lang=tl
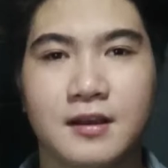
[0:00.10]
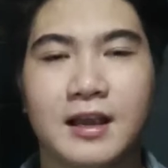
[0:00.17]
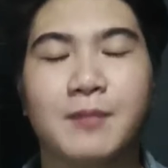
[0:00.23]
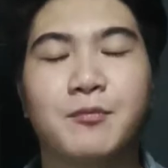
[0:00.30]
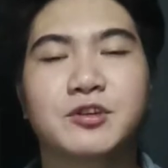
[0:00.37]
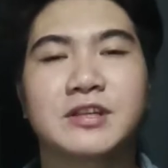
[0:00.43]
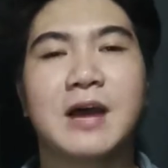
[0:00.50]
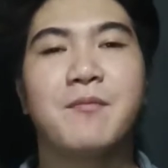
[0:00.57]

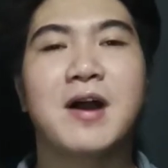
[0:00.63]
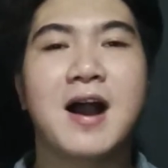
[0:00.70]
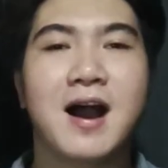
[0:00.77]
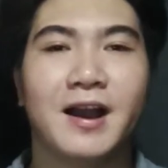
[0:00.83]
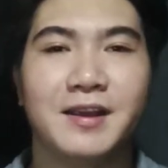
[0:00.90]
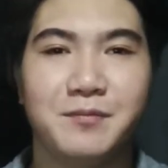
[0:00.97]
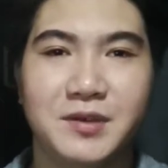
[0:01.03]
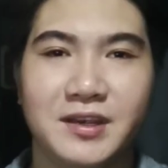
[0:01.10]
Kamusta
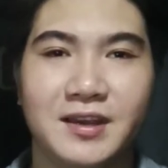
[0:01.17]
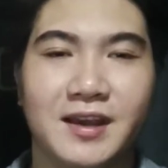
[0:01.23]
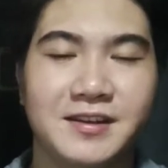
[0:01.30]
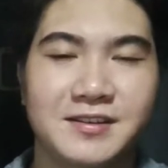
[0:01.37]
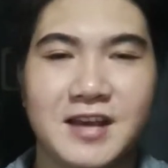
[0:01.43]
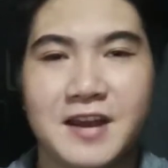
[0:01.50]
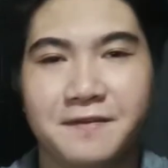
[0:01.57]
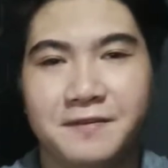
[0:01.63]
mga kaibigan?
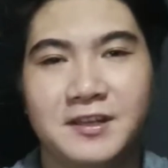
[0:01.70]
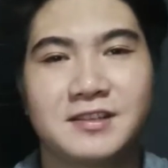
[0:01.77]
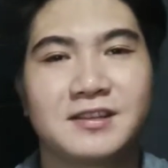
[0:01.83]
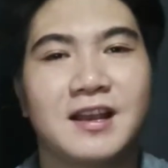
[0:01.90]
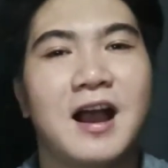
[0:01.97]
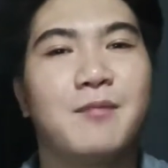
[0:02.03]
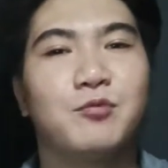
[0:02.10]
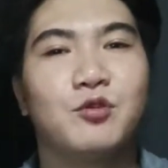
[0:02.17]
John
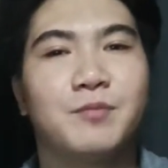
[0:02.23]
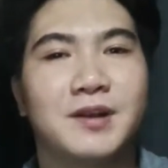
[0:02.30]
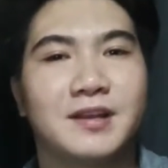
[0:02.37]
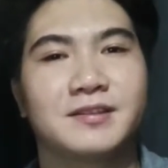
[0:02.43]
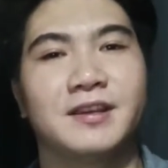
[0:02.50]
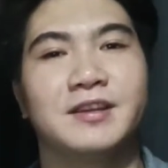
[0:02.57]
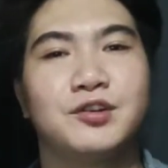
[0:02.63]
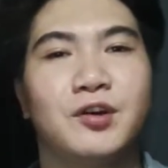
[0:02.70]
Vince nga po
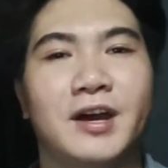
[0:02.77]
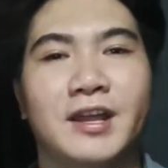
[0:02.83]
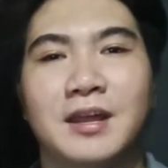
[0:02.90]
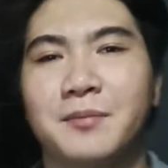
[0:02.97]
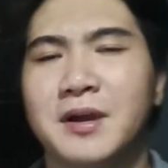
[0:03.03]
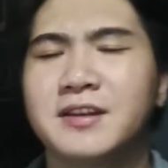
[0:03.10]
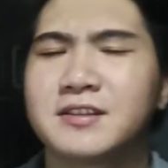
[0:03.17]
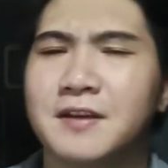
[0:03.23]
pala sa inyong harapan.